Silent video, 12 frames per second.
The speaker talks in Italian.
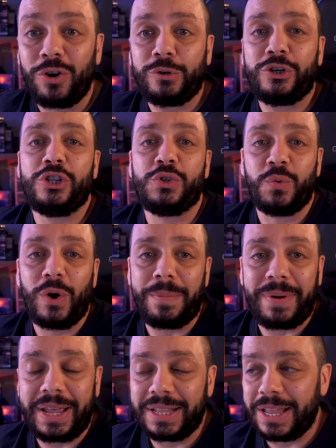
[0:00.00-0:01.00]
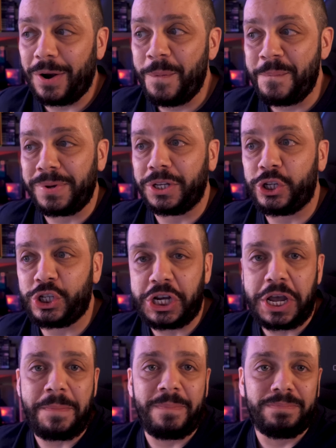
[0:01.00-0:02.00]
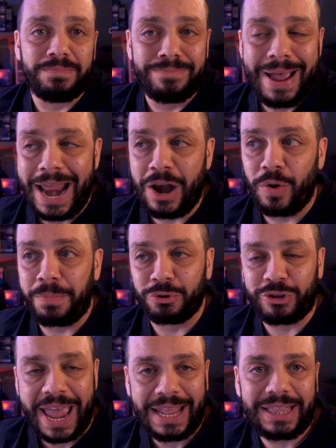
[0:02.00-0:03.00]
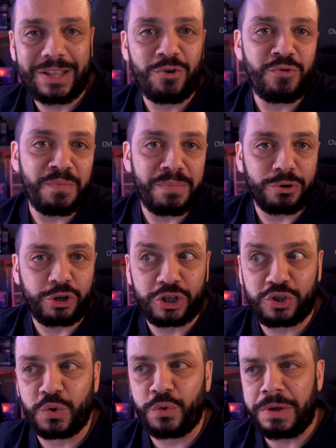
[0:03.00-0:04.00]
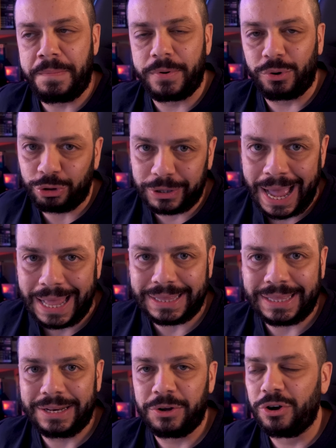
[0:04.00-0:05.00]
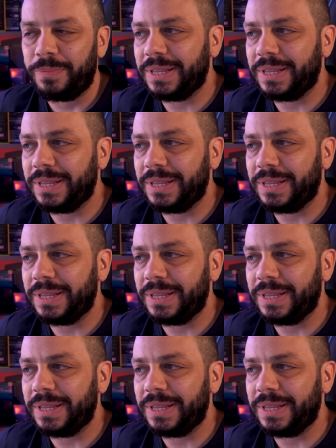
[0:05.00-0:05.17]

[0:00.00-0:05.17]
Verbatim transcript: oggi si vuole prendere un PC bello potente con un processore importante, no?